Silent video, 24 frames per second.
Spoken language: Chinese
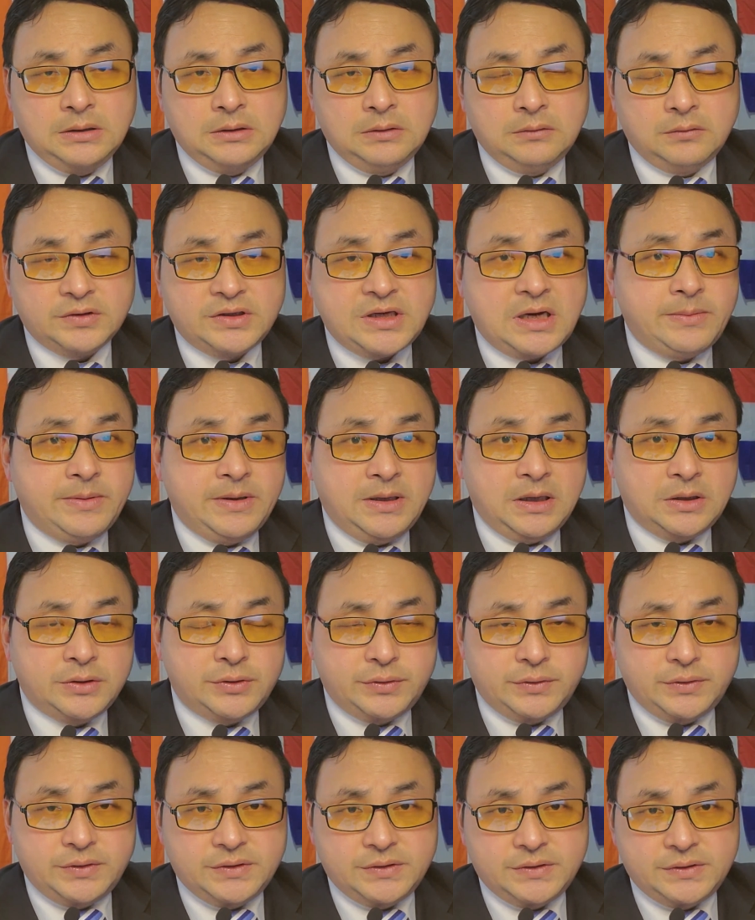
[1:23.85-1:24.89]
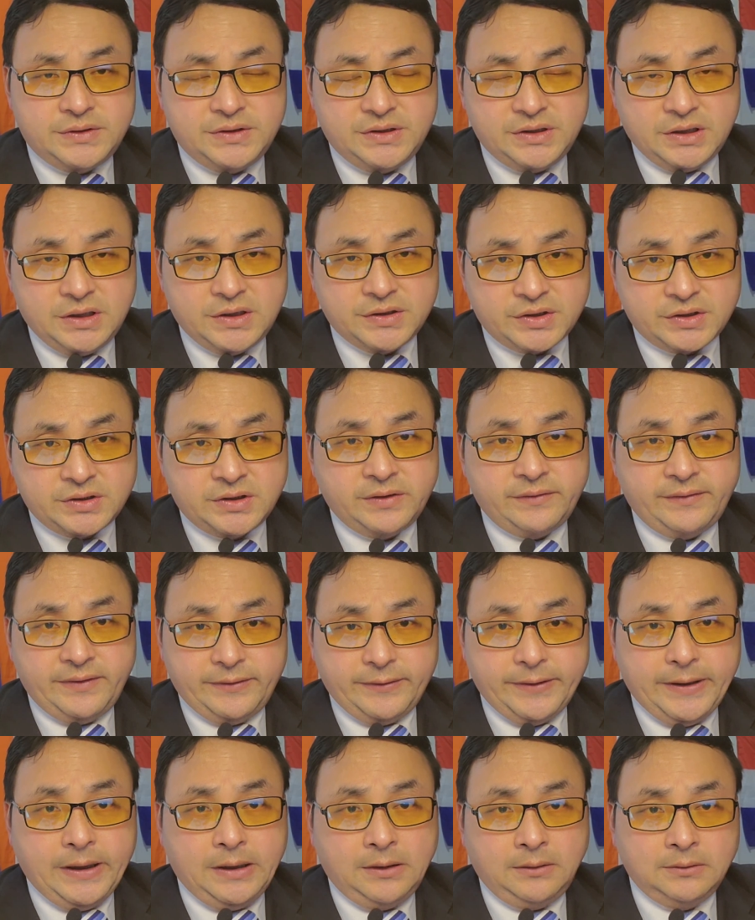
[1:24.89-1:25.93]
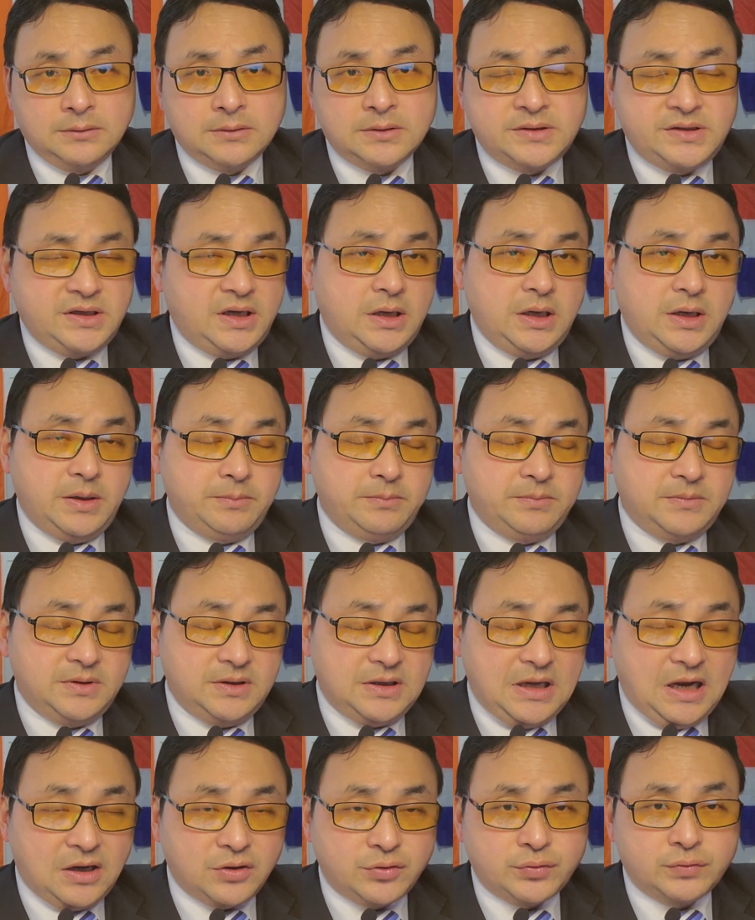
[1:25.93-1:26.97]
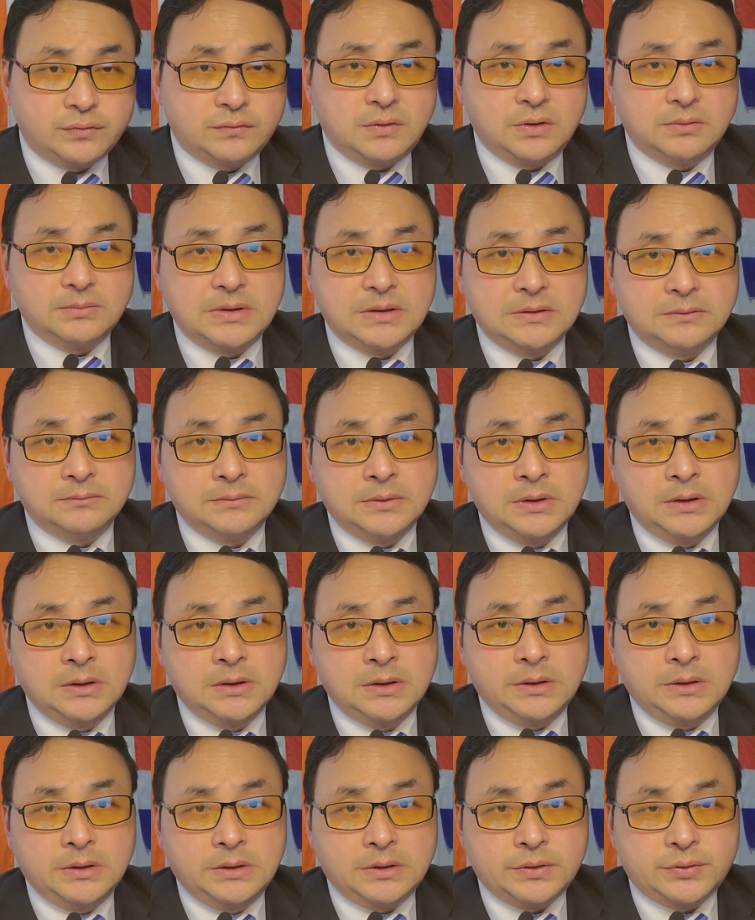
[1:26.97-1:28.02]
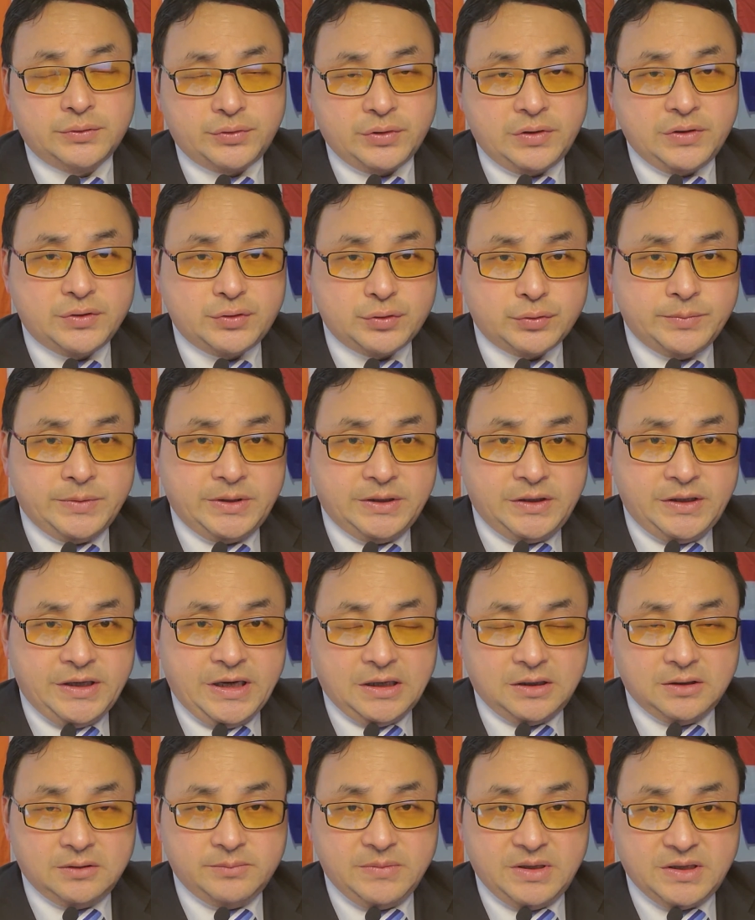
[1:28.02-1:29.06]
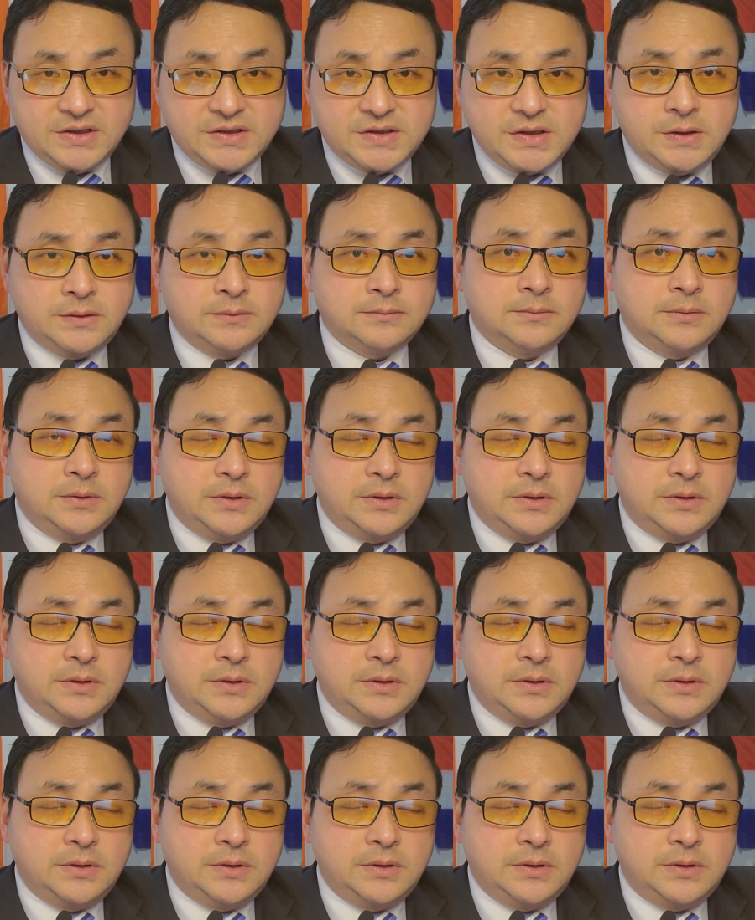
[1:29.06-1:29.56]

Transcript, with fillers: 我下面呢举几个政协委员，再拿出我们最著名的两个明星，